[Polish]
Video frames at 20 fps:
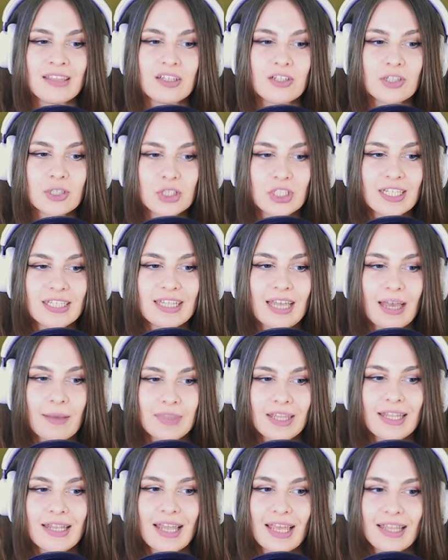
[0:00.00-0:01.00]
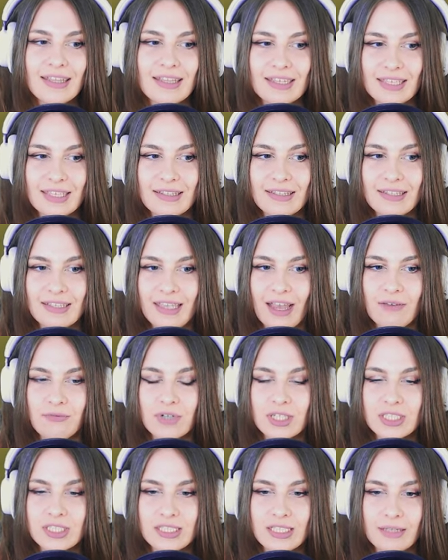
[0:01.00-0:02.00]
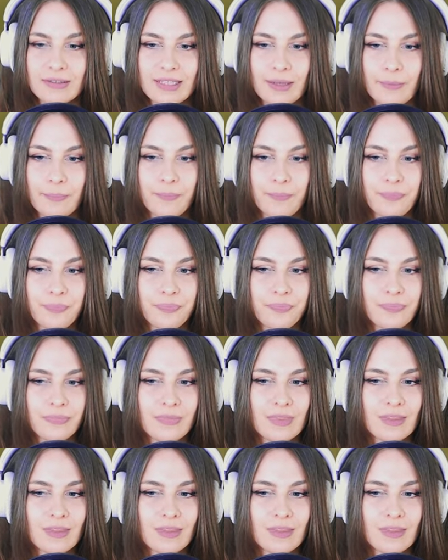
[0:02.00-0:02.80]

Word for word: Tylko, że na tamte lata, kiedy ja właśnie tam y,